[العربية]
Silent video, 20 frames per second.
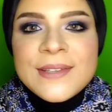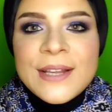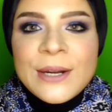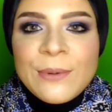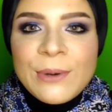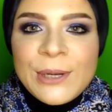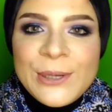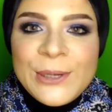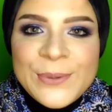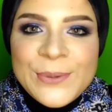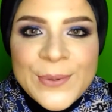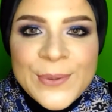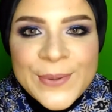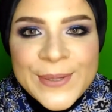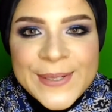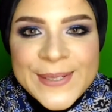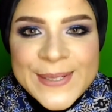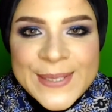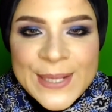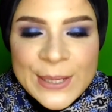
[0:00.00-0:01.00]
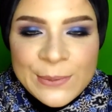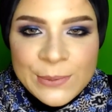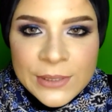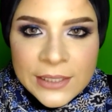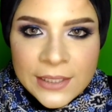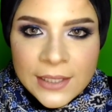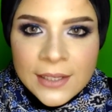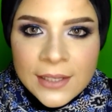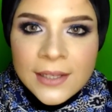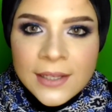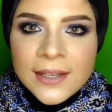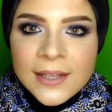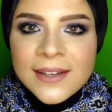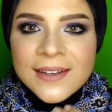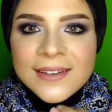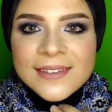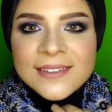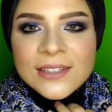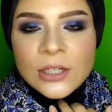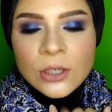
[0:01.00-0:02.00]
السلام عليكم يا بنات عاملين ايه
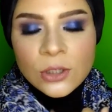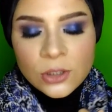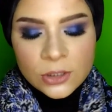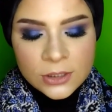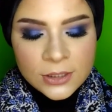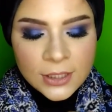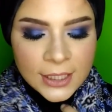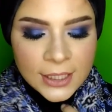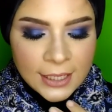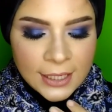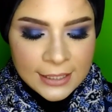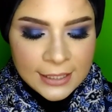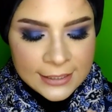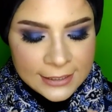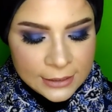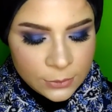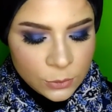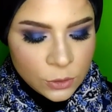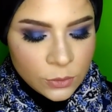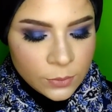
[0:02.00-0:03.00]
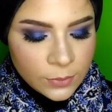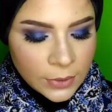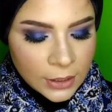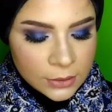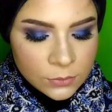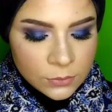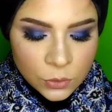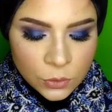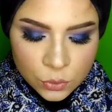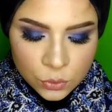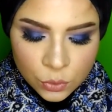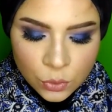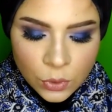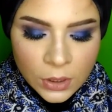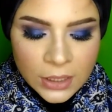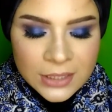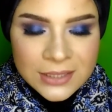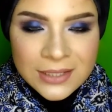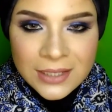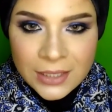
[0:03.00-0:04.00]
النهارده انا هكلمكم عن
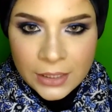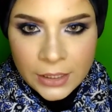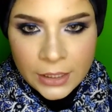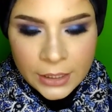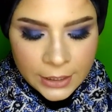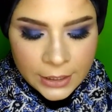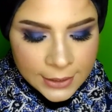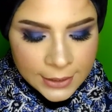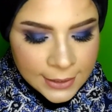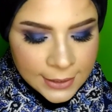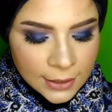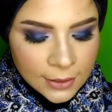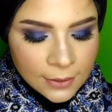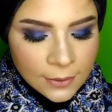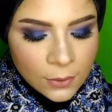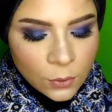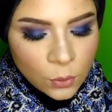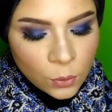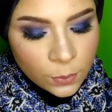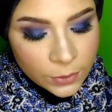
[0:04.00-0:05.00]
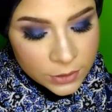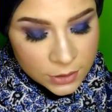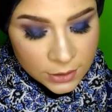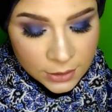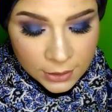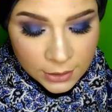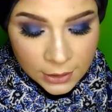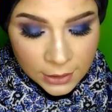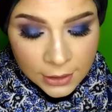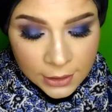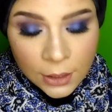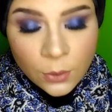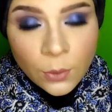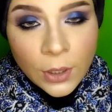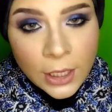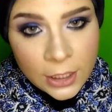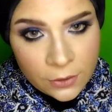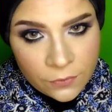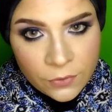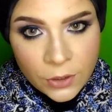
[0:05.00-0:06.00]
موضوع سريع جدا وبسيط
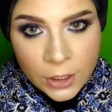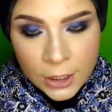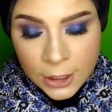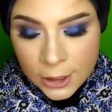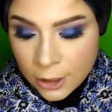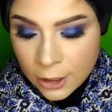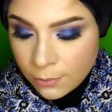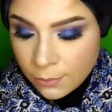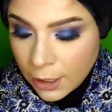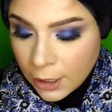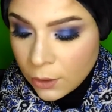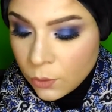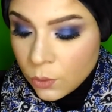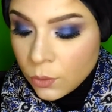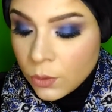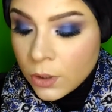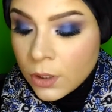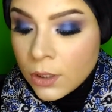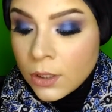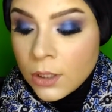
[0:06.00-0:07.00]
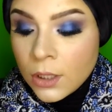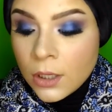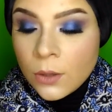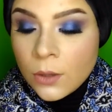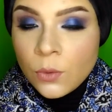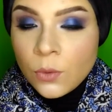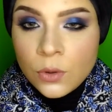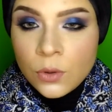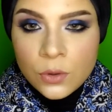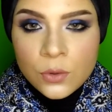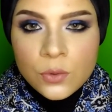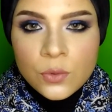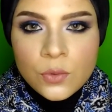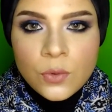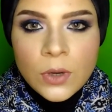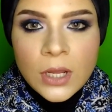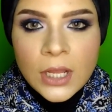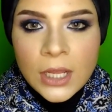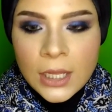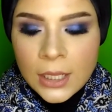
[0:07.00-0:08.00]
جدا وهيفرق جدا معاكم
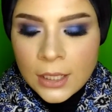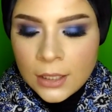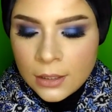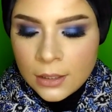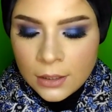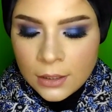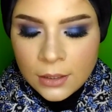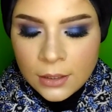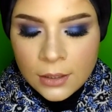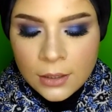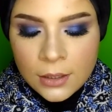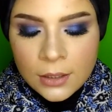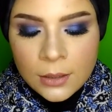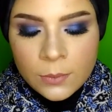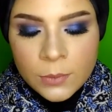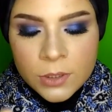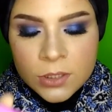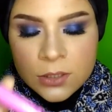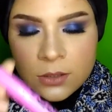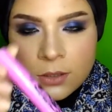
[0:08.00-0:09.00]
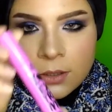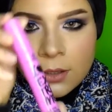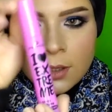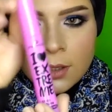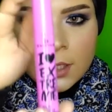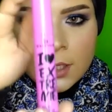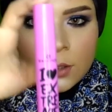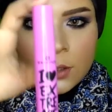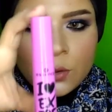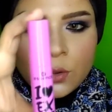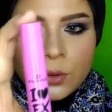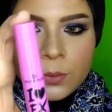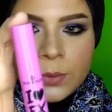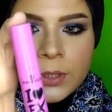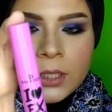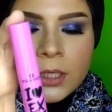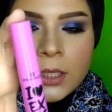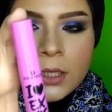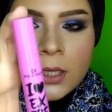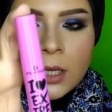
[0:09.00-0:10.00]
وهو ايه المسكره
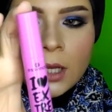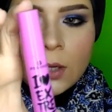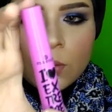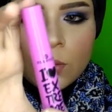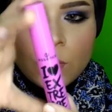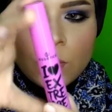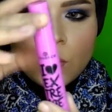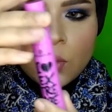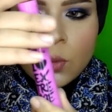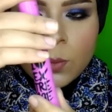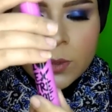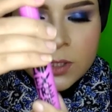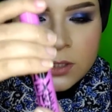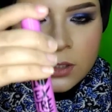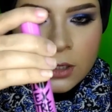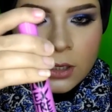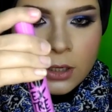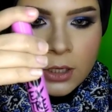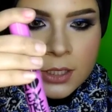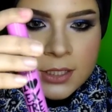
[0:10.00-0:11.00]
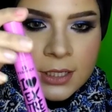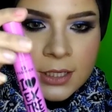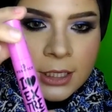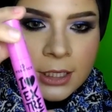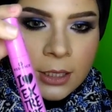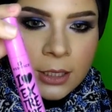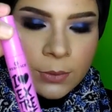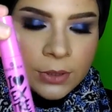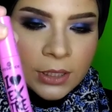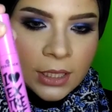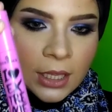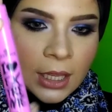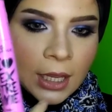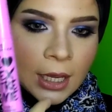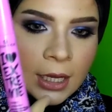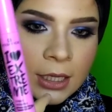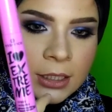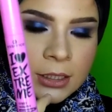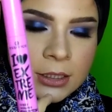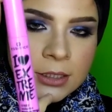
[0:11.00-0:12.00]
الكوبي او المسكره الاصليه
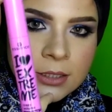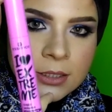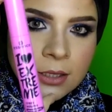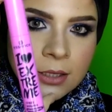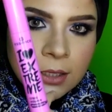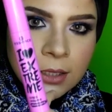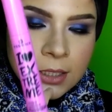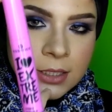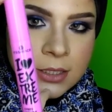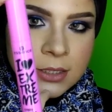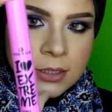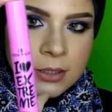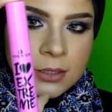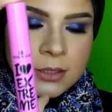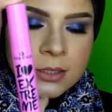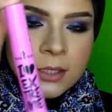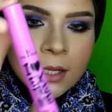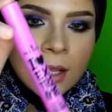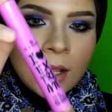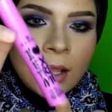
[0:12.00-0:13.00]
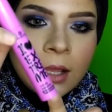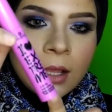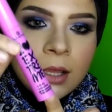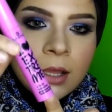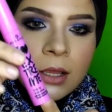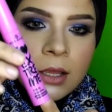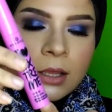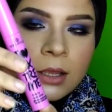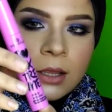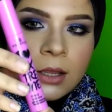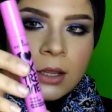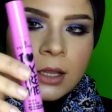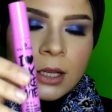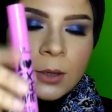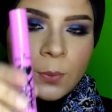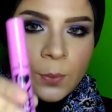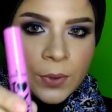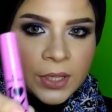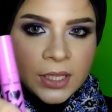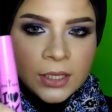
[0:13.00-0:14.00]
بتاعه ايسنس
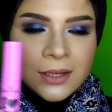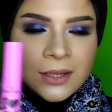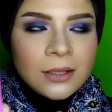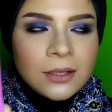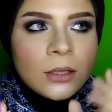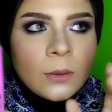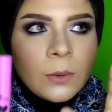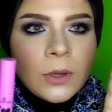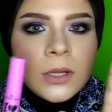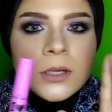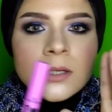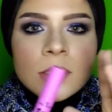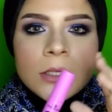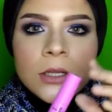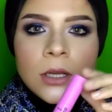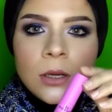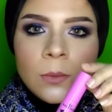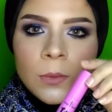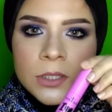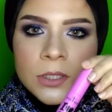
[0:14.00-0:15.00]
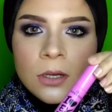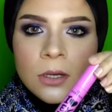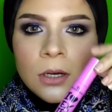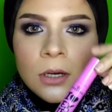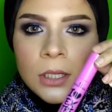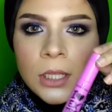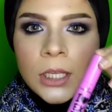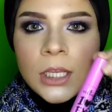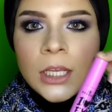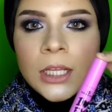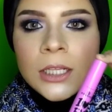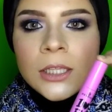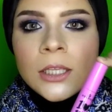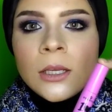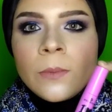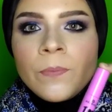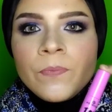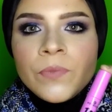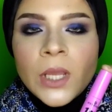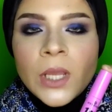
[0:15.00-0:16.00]
آه البينك طبعا المسكره ديت